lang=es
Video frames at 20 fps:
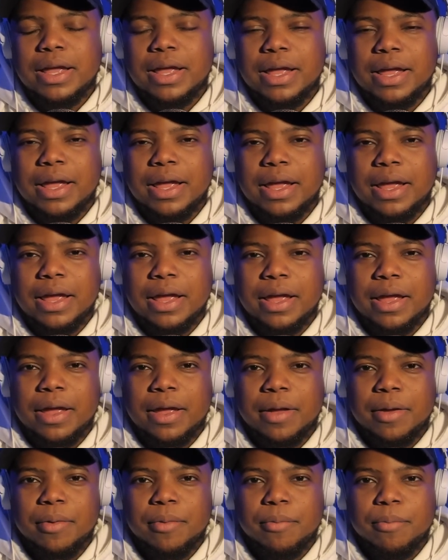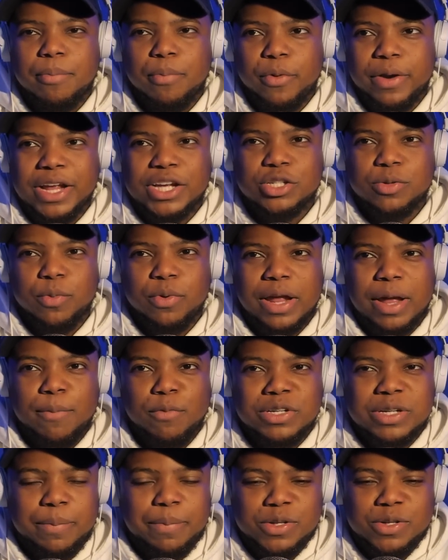Eh, por eso, porque hay
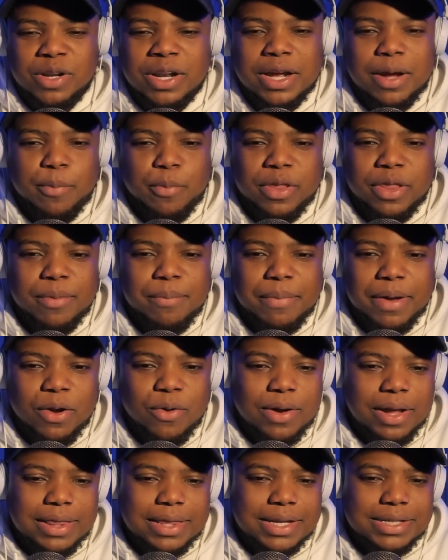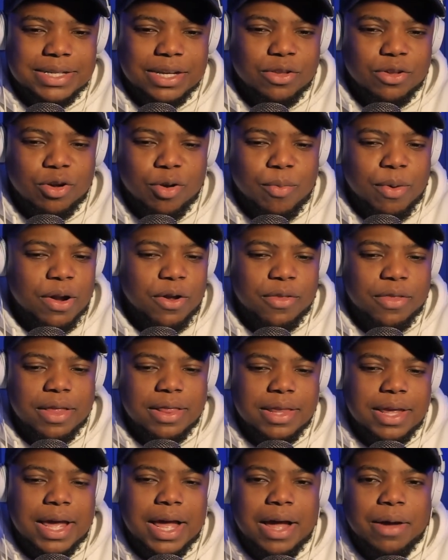muchas personas que pueden ver lo que él está haciendo como algo
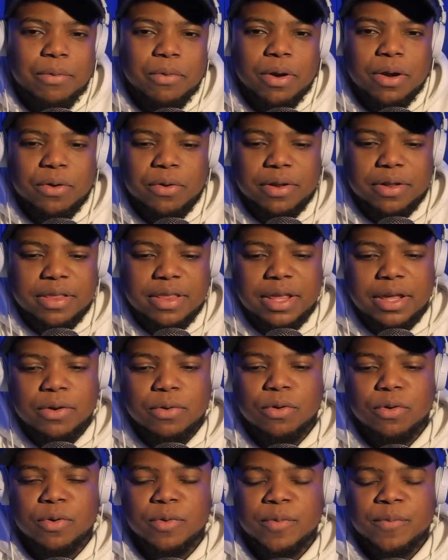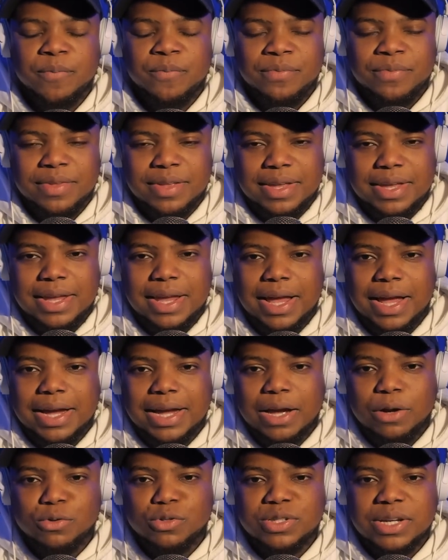del diablo, algo ridículo. Y es
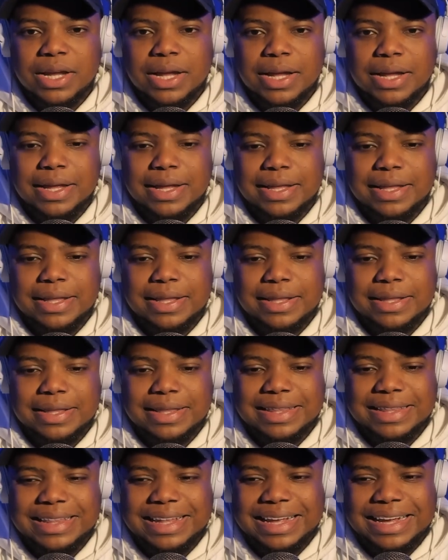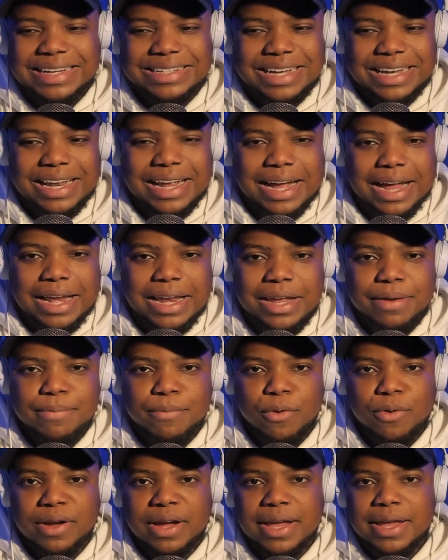a causa de ese
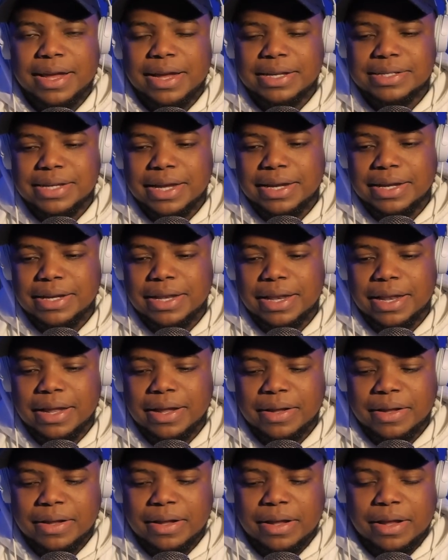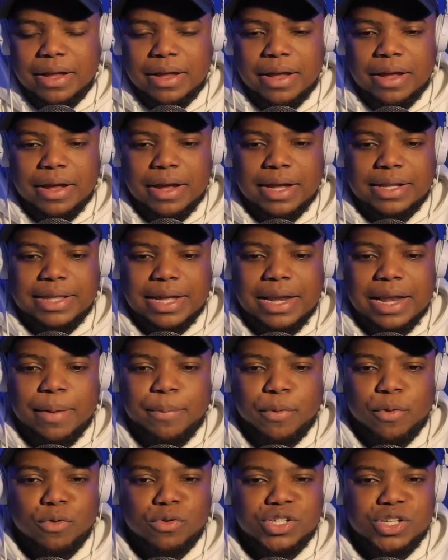legalismo que hay en esa isla. Esta isla
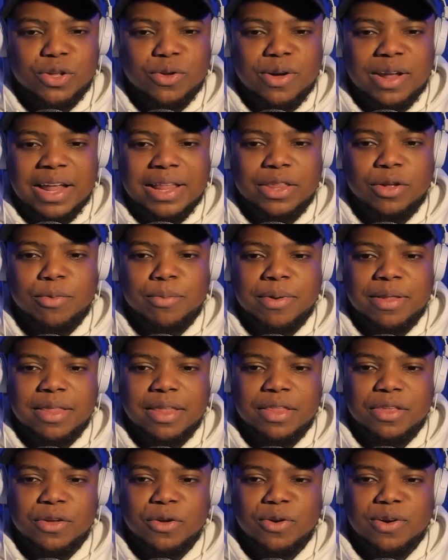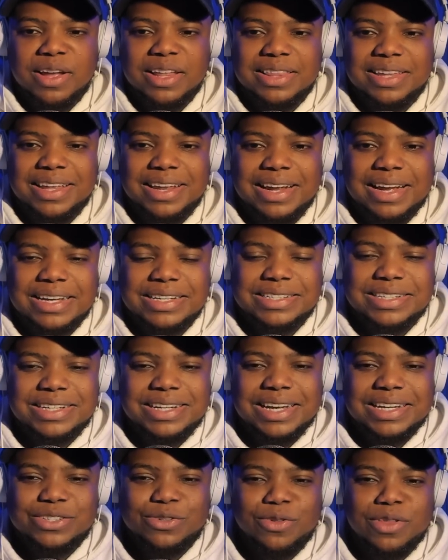ha producido grandes hombres de Dios que tienen
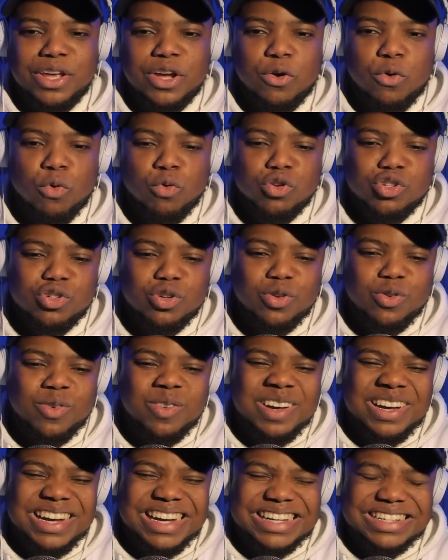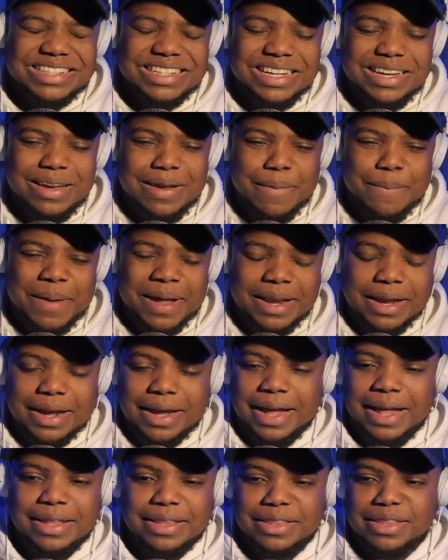así esos discursos así
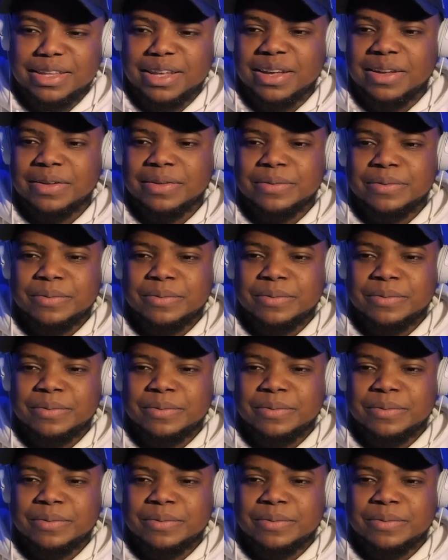marcantes